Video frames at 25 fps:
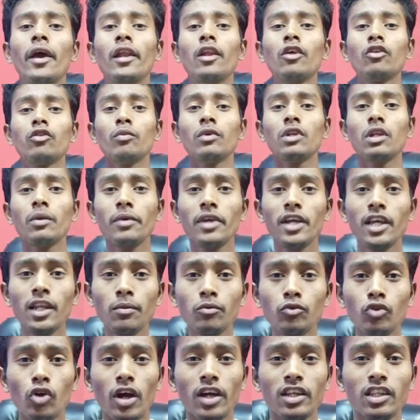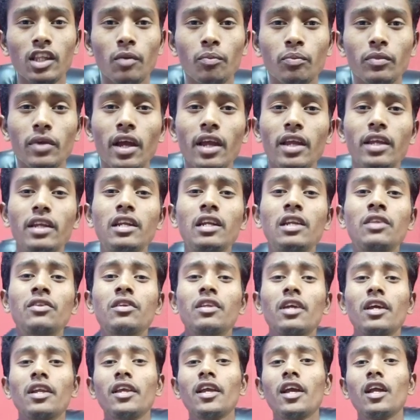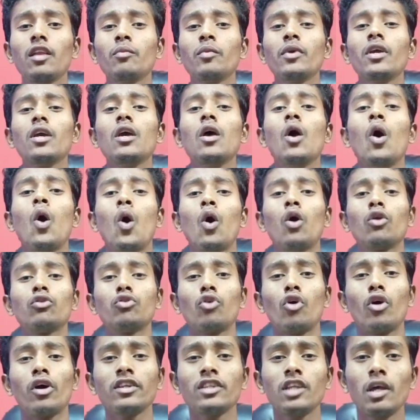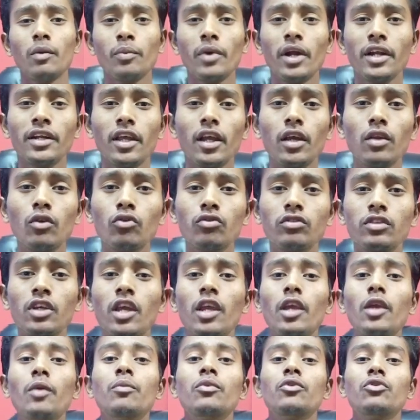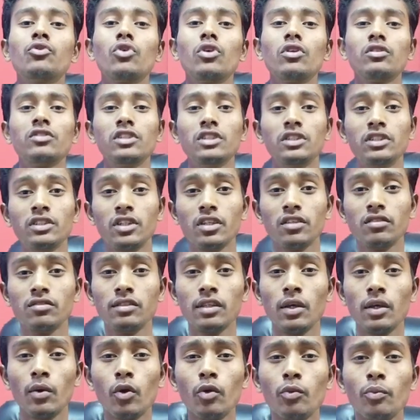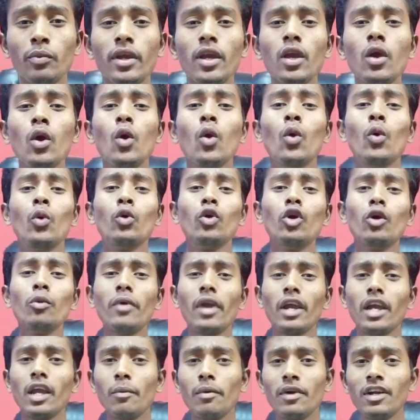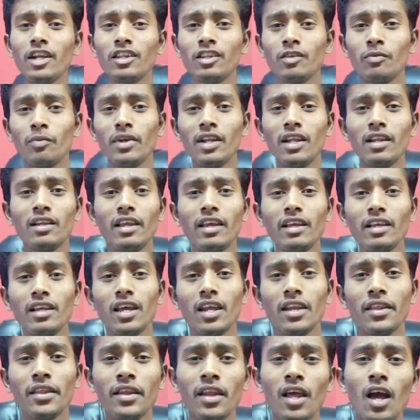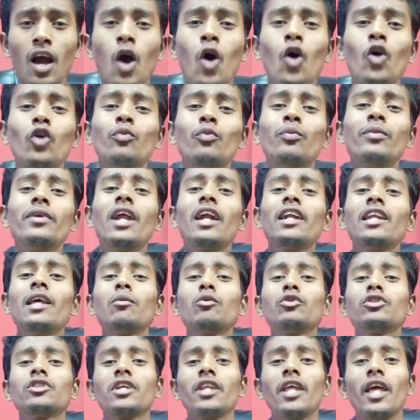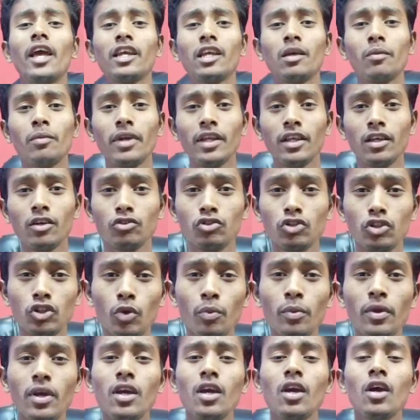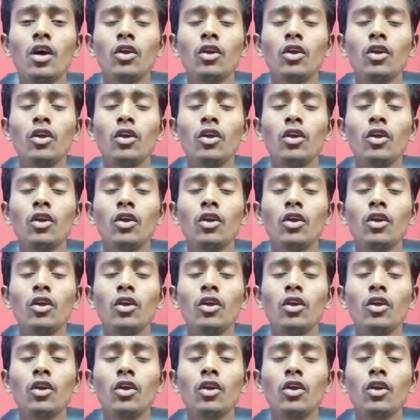हेलो सुमन नबी करीम स्वागत है आपका इट्स टेक्निकल में और स्वागत है आपका टेक्निक्स के एपिसोड 67 में वीडियो में आगे बढ़ने से पहले लाइक कर देना और बिना टाइम वेस्ट करे आगे बढ़ेंगे इस वीडियो में